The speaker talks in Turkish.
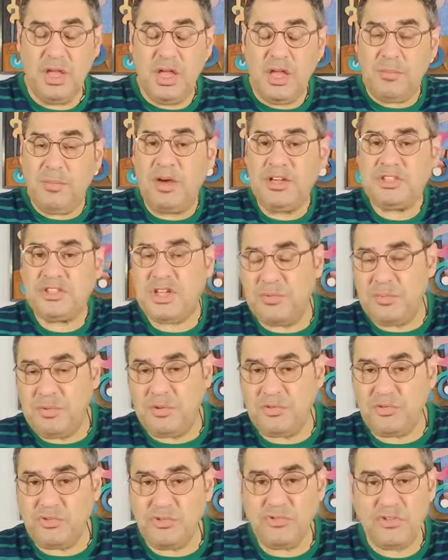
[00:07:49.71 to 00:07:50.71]
E, başka
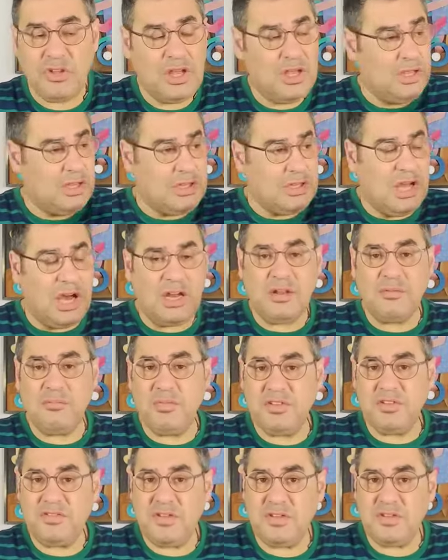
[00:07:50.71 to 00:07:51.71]
diyorsunuz narin
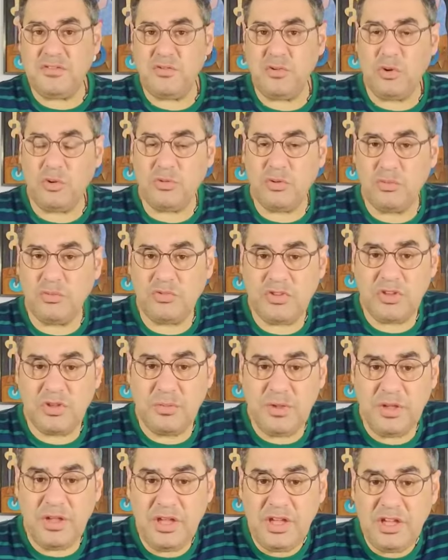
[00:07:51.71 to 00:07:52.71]
meselesinde olduğumuz
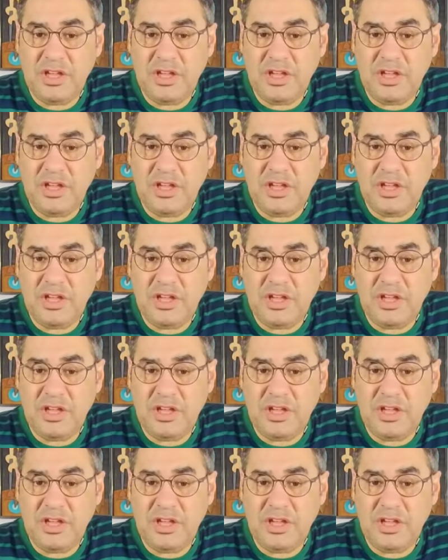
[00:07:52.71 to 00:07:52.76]
gibi